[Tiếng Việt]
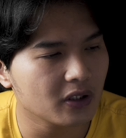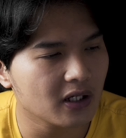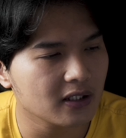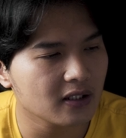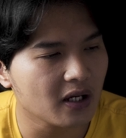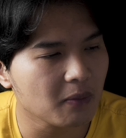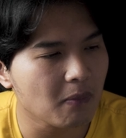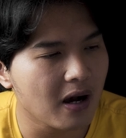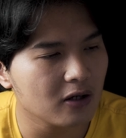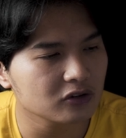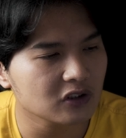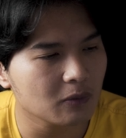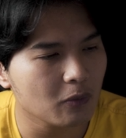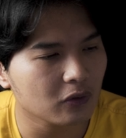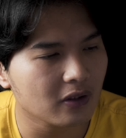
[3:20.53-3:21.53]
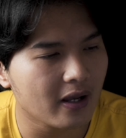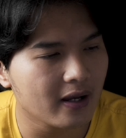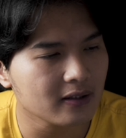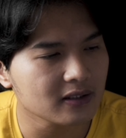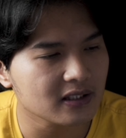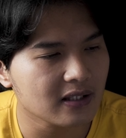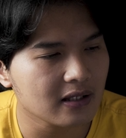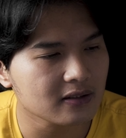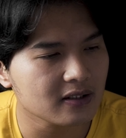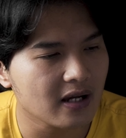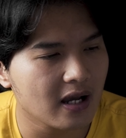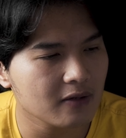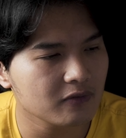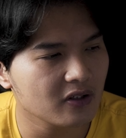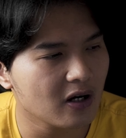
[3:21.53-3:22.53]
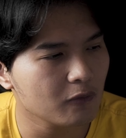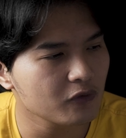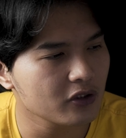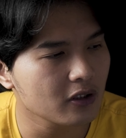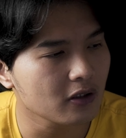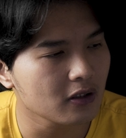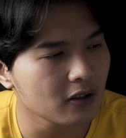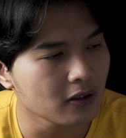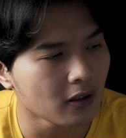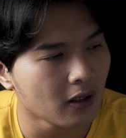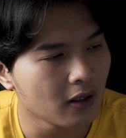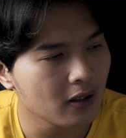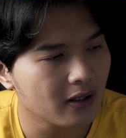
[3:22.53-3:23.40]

anh ấy bao sau một tháng thì tháng thứ hai vừa học vừa được lương